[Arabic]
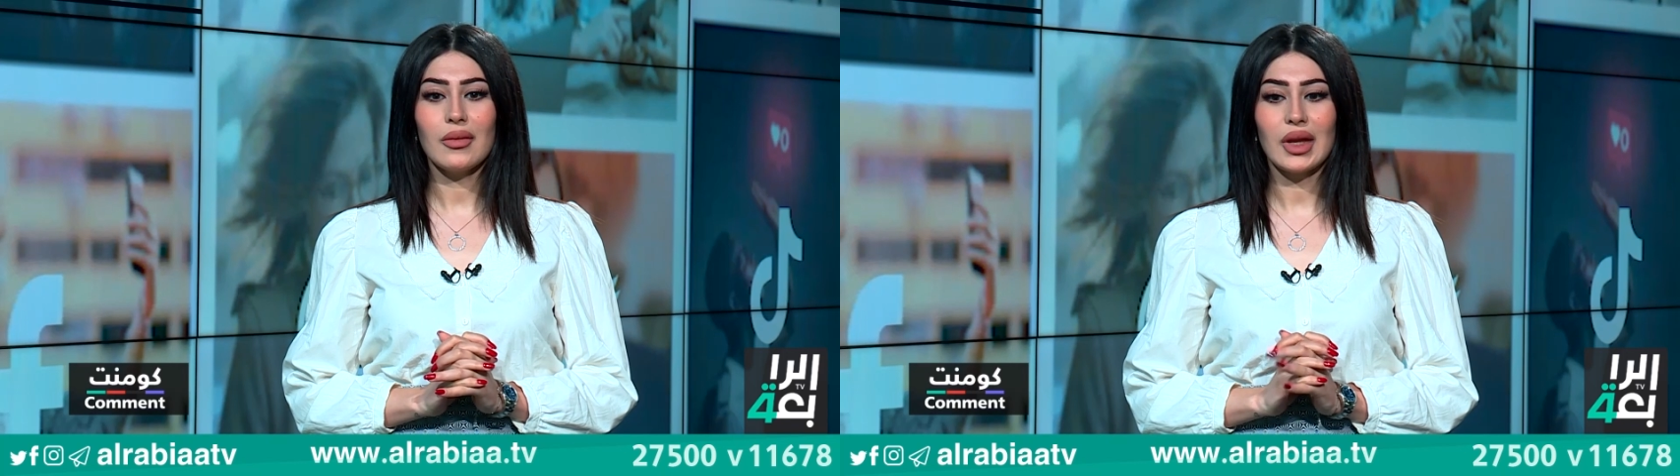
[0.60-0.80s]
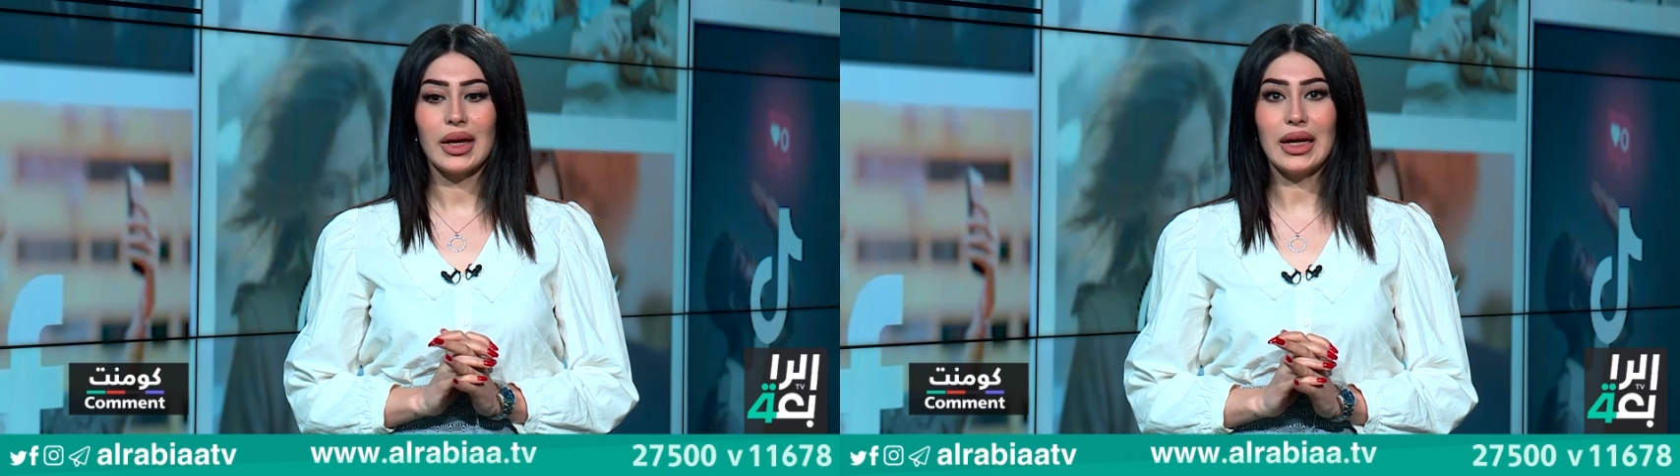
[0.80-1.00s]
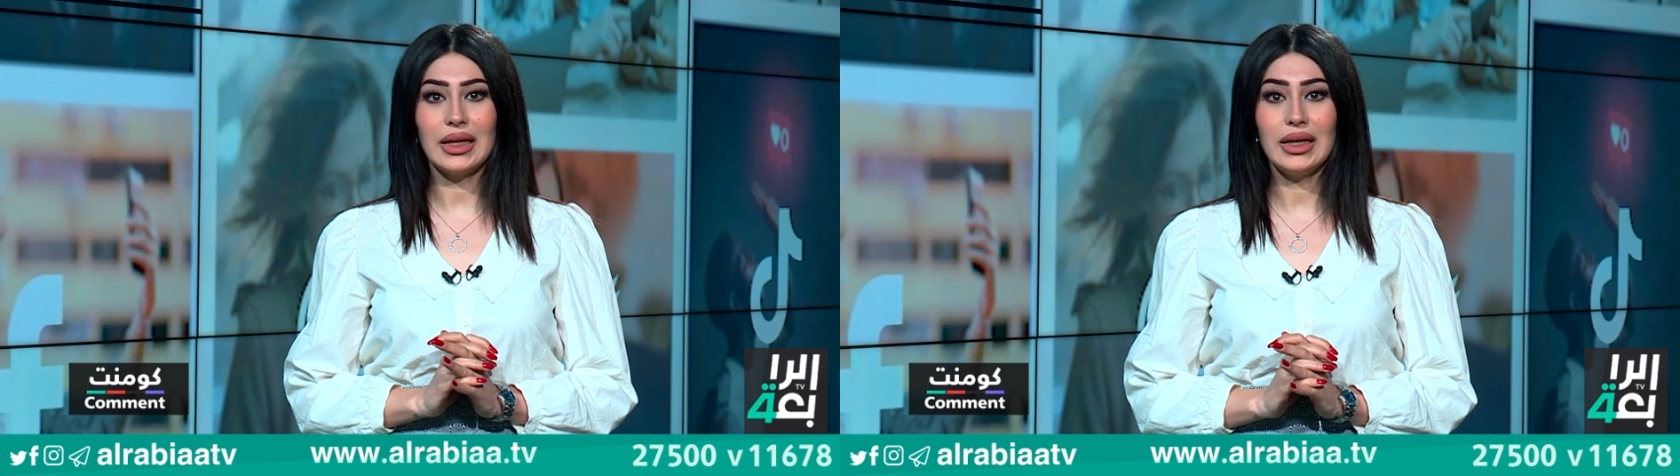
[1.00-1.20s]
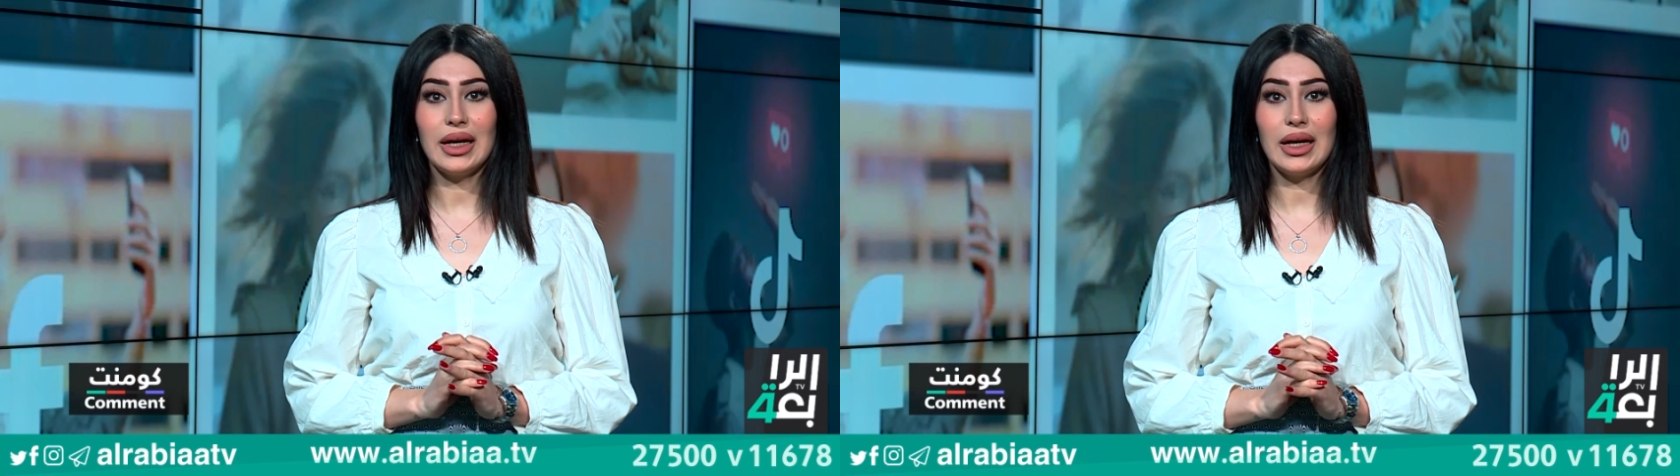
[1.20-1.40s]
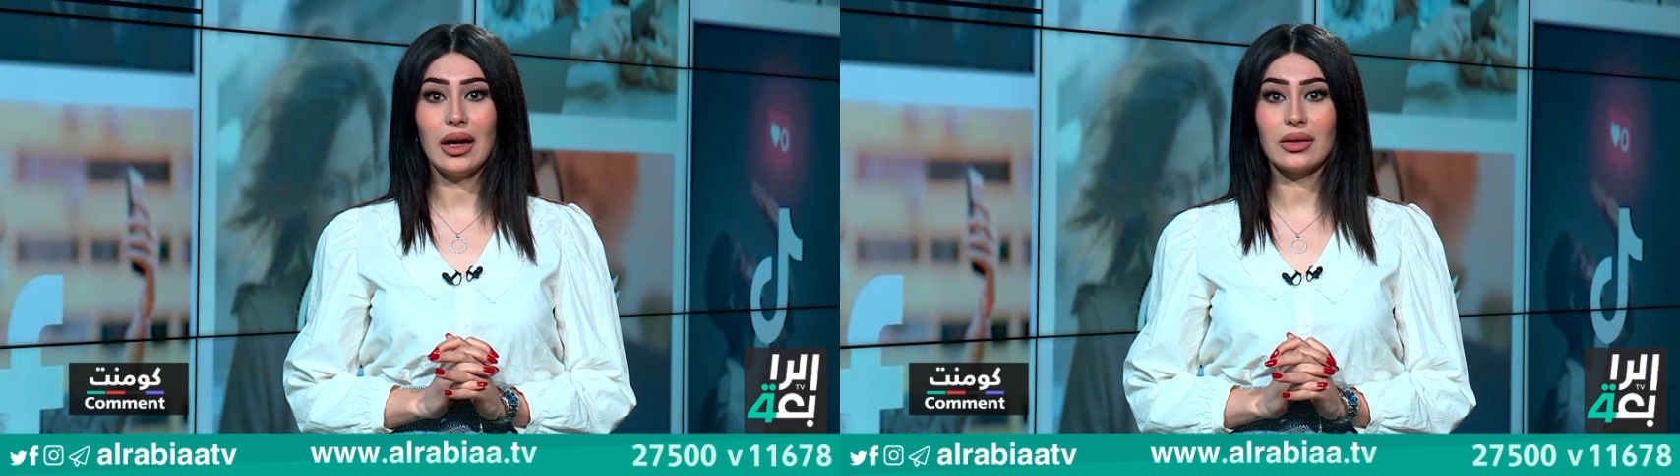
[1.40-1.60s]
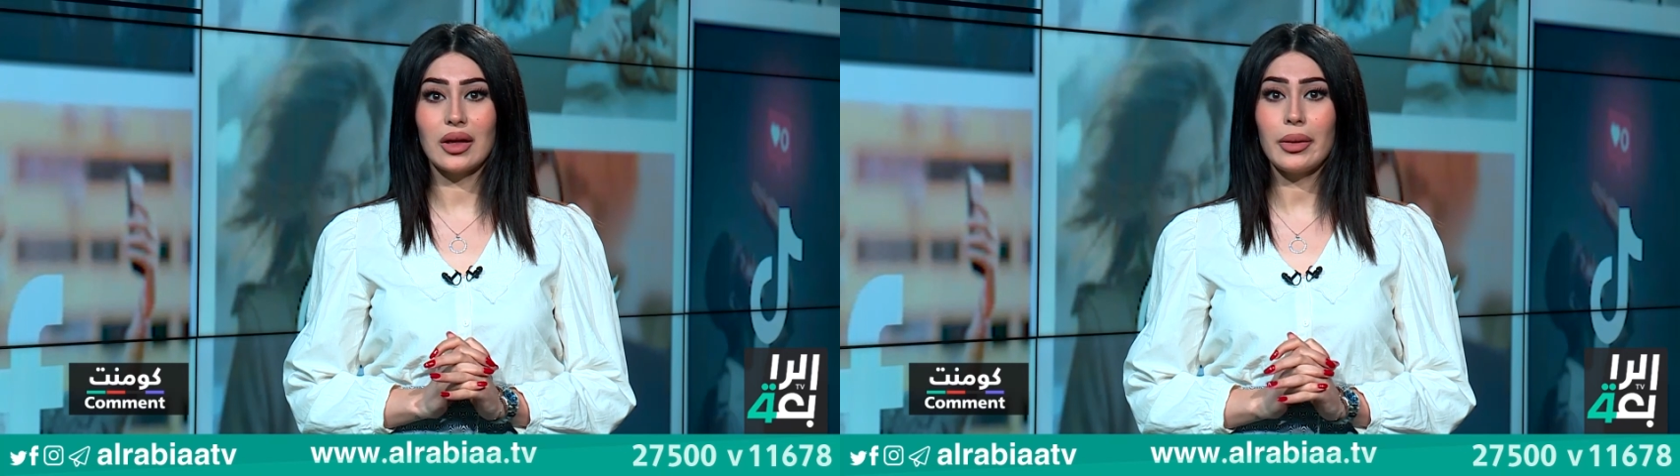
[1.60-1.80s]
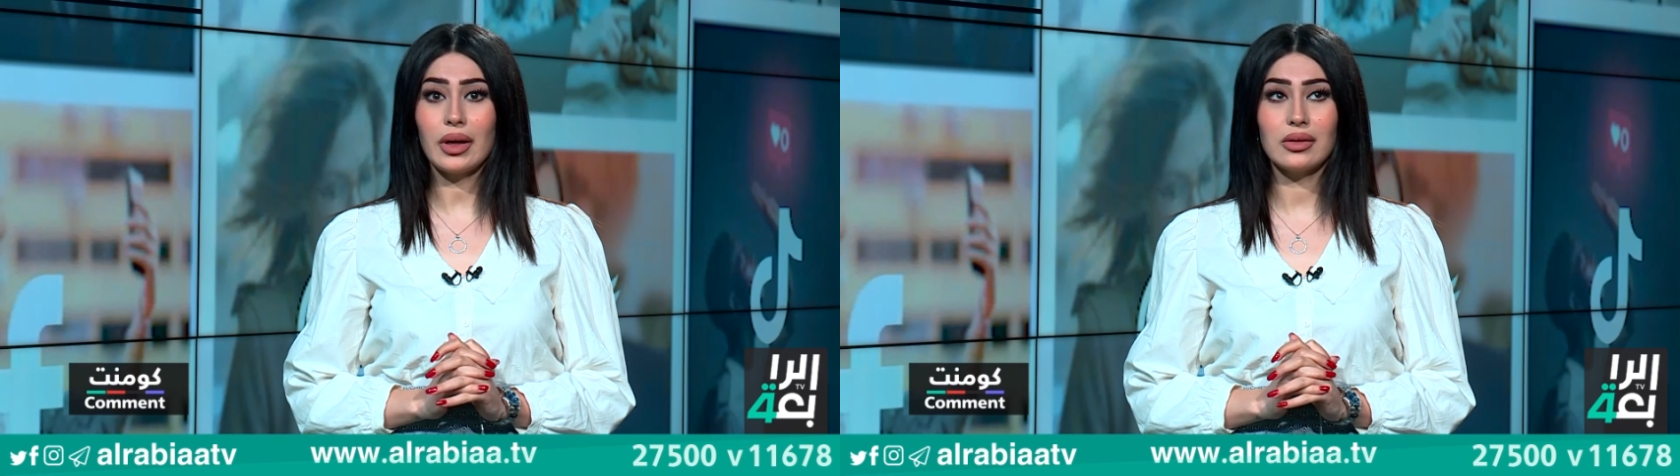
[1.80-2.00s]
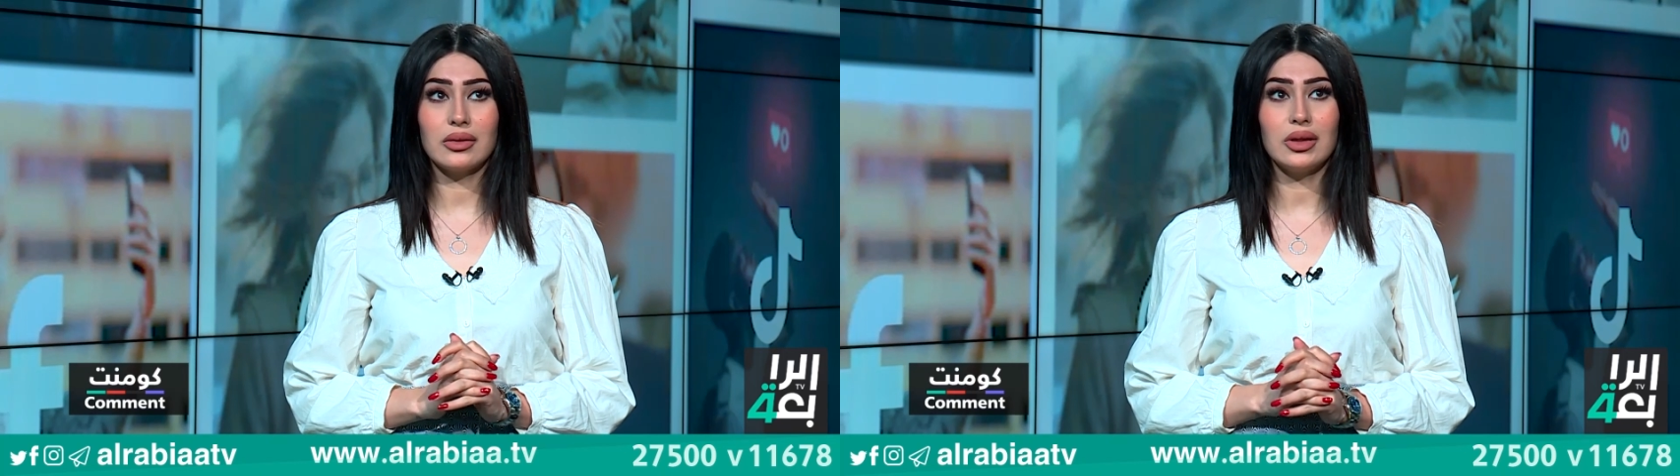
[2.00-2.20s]
يعني هي طبيعه
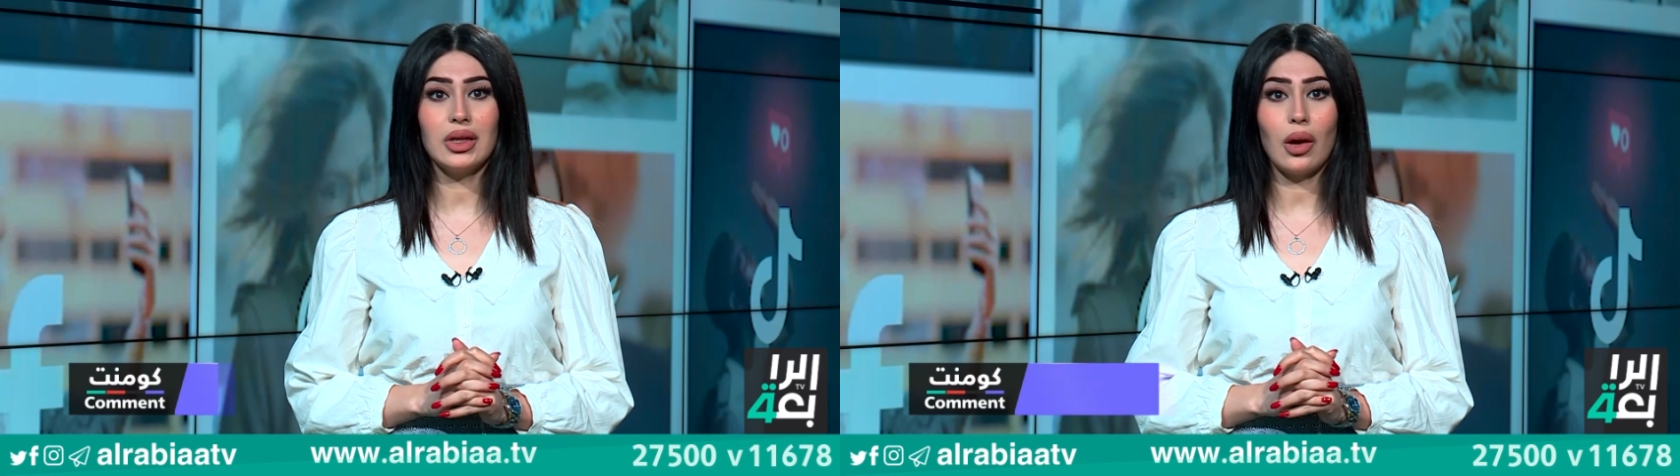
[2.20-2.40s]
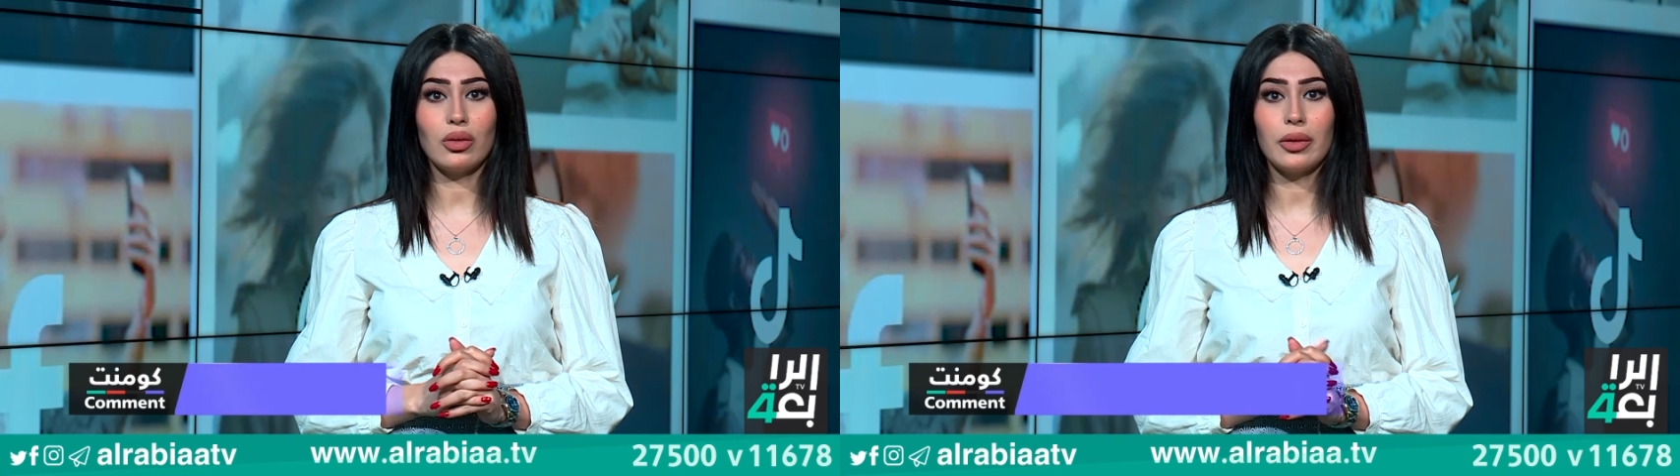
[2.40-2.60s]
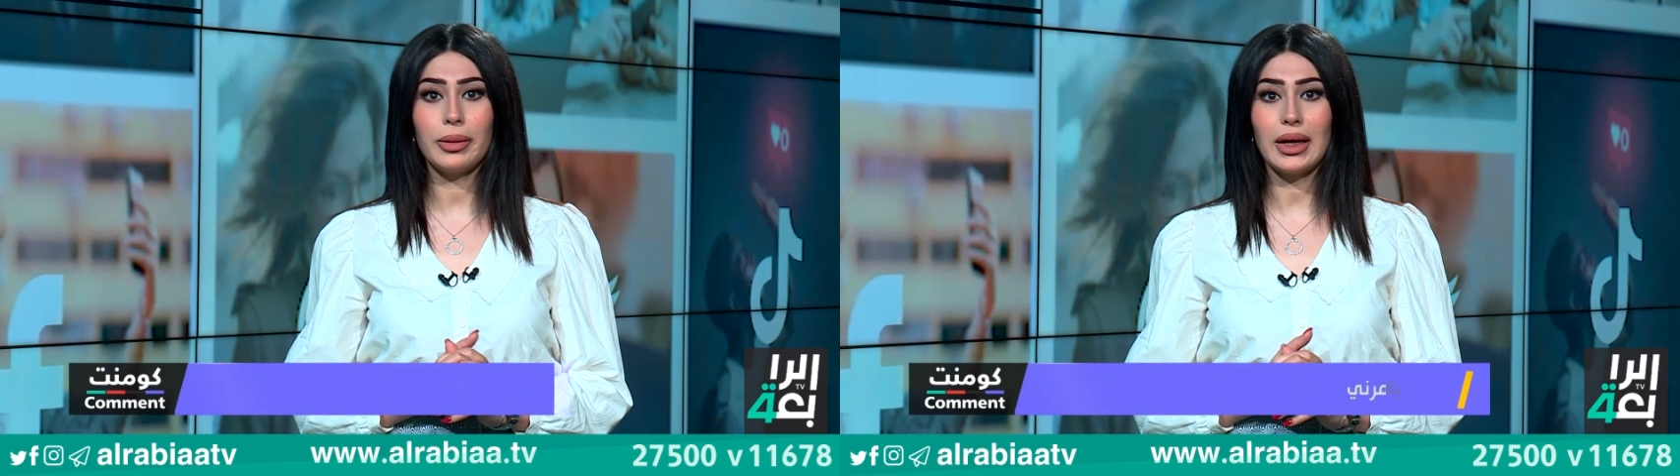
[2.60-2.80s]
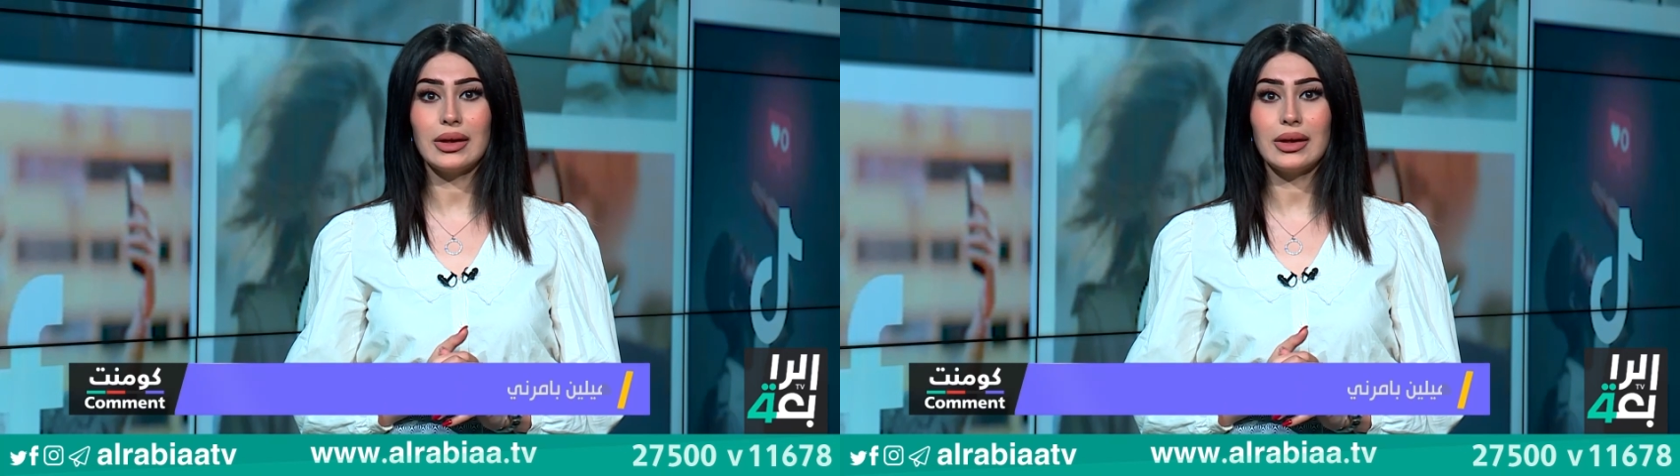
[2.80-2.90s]
الدنيا او طبيعه